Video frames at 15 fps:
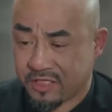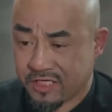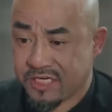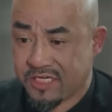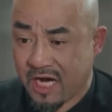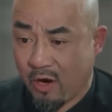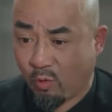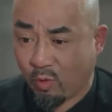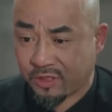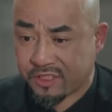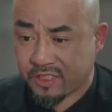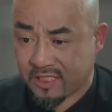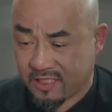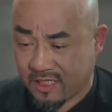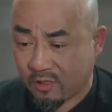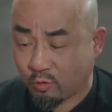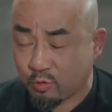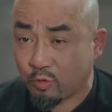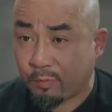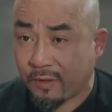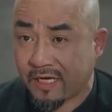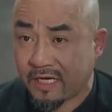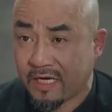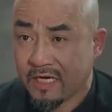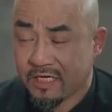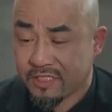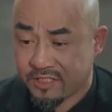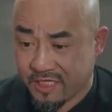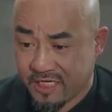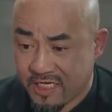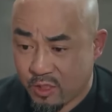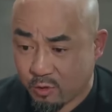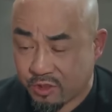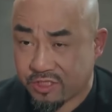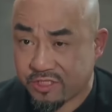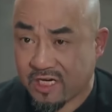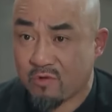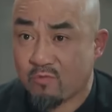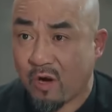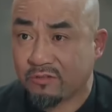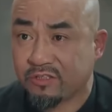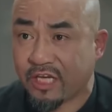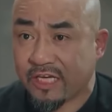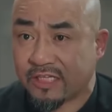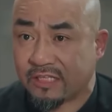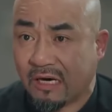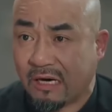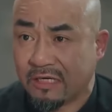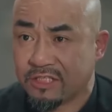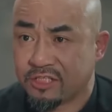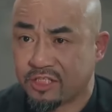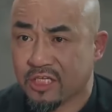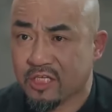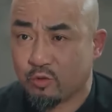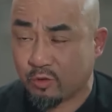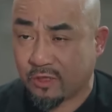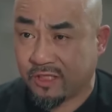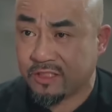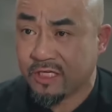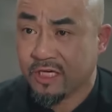谁掌握着神龙玉佩，谁就是神王殿的新主